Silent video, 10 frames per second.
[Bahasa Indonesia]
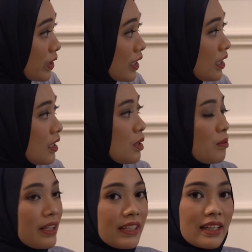Bu ya,
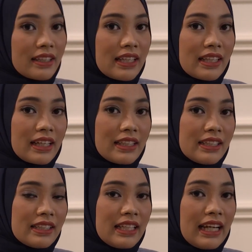banyak dan
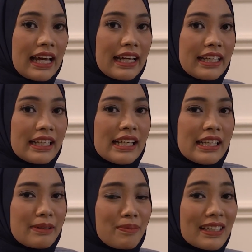tadi nilai
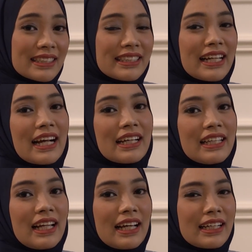plusnya
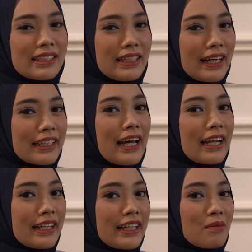adalah dengan
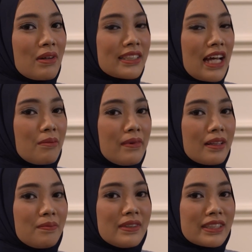harga yang
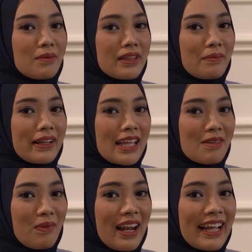bersahabat bisa
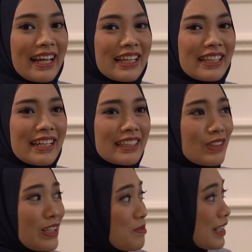mendapatkan pelayanan yang
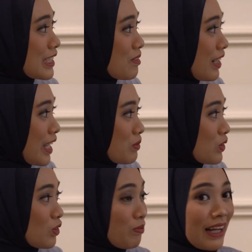tentunya maksimal ya
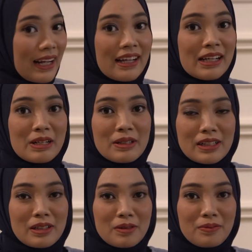Bu untuk para
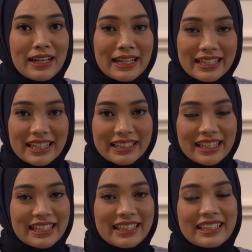uh, pelanggan
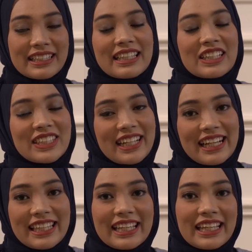dari Tasha
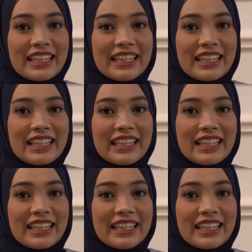Klinik